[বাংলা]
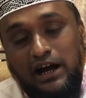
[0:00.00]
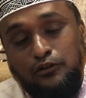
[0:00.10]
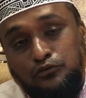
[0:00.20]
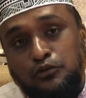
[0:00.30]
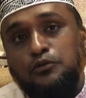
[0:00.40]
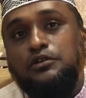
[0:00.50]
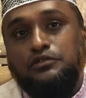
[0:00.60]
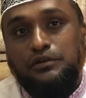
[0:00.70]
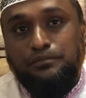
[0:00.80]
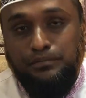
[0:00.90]
আয়ত্ত
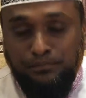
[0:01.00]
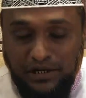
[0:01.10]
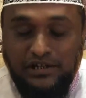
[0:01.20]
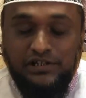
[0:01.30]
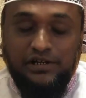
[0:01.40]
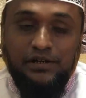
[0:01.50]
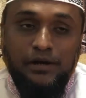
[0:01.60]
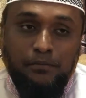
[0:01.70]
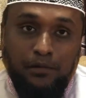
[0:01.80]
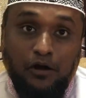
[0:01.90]
করতে পেরেছে
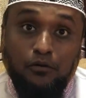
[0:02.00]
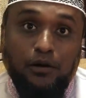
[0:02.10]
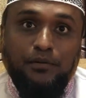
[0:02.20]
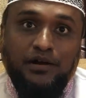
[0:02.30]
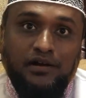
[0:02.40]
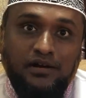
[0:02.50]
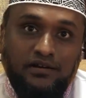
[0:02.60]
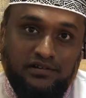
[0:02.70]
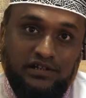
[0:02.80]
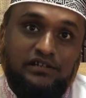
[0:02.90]
ভালোভাবে
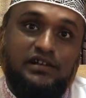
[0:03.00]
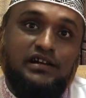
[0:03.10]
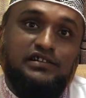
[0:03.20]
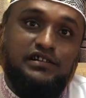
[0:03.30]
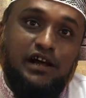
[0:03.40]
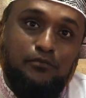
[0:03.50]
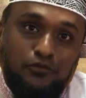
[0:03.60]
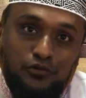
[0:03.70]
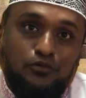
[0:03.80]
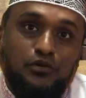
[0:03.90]
সে তার সিনার
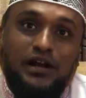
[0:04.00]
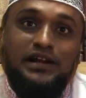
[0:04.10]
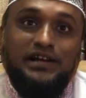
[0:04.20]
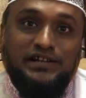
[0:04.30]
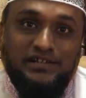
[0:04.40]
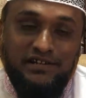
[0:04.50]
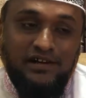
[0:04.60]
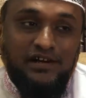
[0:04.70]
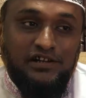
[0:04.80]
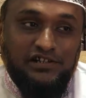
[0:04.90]
মধ্যে কোরআন রেখেছে
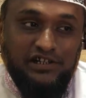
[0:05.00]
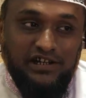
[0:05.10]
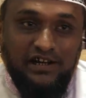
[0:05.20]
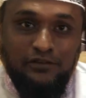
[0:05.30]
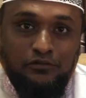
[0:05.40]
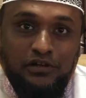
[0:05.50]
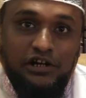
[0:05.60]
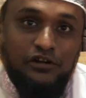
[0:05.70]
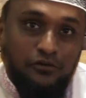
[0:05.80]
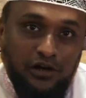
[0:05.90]
সেটা কিন্তু
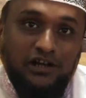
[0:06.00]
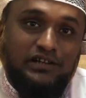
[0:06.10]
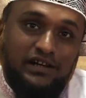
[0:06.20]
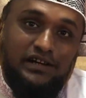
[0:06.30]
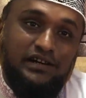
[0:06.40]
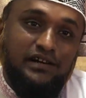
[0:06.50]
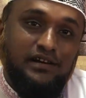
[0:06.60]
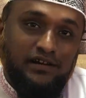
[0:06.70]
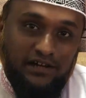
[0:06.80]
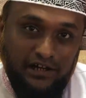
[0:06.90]
নির্ণয় হয়ে থাকে
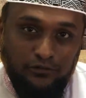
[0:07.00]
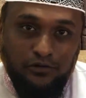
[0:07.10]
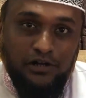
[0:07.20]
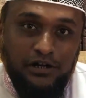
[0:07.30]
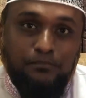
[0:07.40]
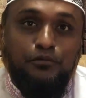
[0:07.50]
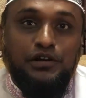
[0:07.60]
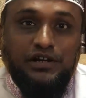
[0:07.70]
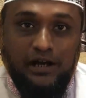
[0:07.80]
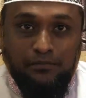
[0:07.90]
এই ধরনের
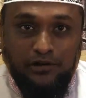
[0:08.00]
পরীক্ষার